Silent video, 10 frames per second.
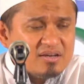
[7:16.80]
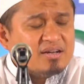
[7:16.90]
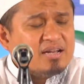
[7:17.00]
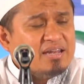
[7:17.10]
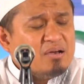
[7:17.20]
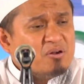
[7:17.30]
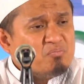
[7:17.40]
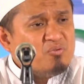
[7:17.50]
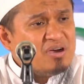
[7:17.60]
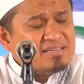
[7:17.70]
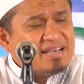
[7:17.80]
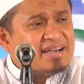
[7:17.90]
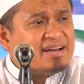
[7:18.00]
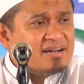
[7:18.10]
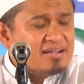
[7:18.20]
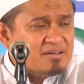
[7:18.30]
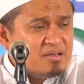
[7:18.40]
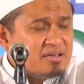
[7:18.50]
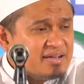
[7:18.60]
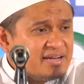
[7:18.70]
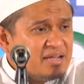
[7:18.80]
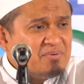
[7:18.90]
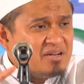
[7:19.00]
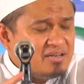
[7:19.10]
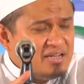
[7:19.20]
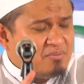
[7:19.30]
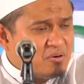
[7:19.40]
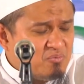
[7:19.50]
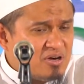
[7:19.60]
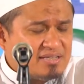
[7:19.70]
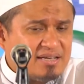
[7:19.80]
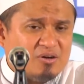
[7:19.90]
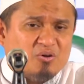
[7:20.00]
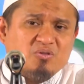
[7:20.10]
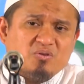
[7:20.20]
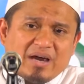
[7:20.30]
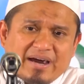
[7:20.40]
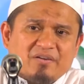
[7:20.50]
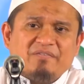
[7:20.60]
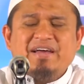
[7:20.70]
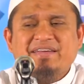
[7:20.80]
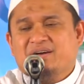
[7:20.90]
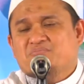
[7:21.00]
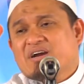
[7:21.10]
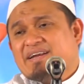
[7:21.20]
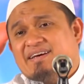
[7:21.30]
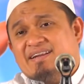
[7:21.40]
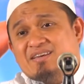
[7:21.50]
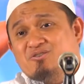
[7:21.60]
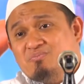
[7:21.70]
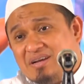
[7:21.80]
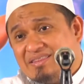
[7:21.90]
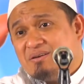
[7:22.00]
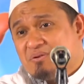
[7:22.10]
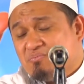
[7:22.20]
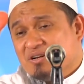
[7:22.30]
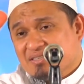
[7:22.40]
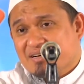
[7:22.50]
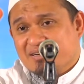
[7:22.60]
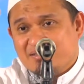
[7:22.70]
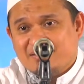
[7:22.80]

Karena dia berpuasa karena dia berpuasa untuk Arafahnya, bukan karena Jumat dia berpuasa.